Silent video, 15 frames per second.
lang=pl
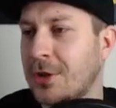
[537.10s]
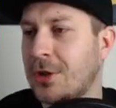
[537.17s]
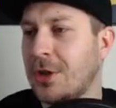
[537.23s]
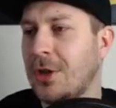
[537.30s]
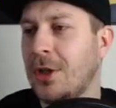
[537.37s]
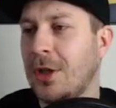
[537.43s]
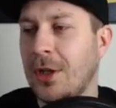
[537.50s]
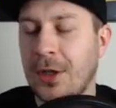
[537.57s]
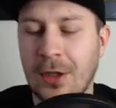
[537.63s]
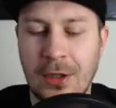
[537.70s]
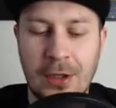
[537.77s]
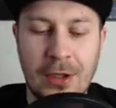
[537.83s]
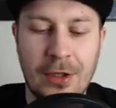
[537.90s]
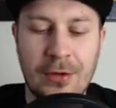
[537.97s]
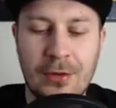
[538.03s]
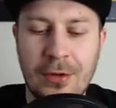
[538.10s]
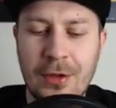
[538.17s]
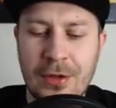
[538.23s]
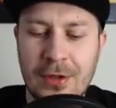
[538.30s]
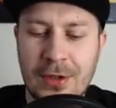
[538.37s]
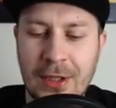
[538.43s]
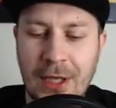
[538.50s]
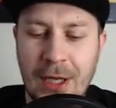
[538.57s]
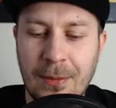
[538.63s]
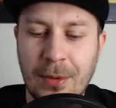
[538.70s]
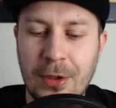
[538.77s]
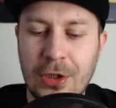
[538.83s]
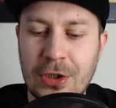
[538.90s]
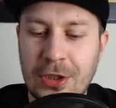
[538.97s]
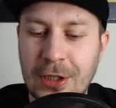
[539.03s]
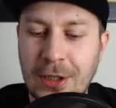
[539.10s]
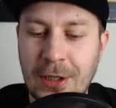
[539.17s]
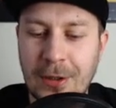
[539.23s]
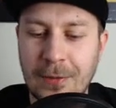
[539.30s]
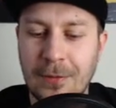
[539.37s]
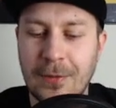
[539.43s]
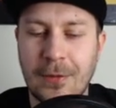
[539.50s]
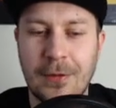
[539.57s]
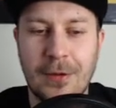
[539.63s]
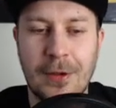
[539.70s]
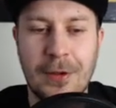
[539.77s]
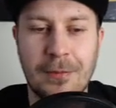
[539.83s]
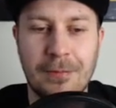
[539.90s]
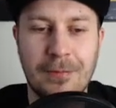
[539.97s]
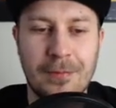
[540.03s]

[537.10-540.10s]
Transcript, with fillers: Czyli e, to jest tak jakby licznik e,